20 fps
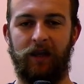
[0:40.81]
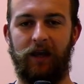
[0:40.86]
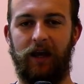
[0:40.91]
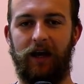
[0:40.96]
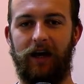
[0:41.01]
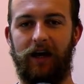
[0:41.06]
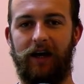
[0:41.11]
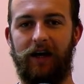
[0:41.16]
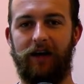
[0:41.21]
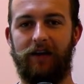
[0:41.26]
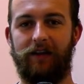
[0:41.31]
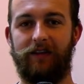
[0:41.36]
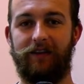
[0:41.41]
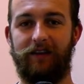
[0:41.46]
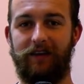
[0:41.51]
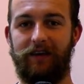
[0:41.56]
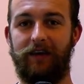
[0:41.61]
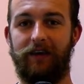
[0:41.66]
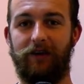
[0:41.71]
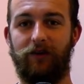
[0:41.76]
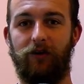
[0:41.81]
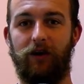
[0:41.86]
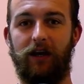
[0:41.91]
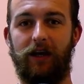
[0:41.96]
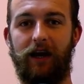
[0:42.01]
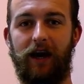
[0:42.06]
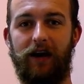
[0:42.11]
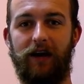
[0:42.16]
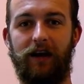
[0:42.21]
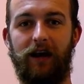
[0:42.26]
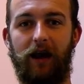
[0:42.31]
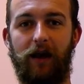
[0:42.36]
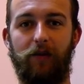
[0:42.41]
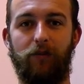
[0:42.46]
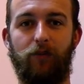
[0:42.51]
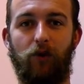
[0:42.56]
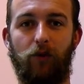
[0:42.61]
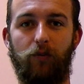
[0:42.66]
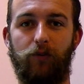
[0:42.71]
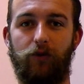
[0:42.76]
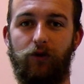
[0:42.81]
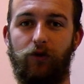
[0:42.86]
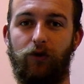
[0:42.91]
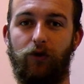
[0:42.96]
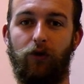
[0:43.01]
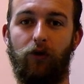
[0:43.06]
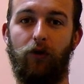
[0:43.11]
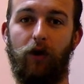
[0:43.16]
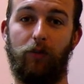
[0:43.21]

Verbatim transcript: eh, di collegarle proprio,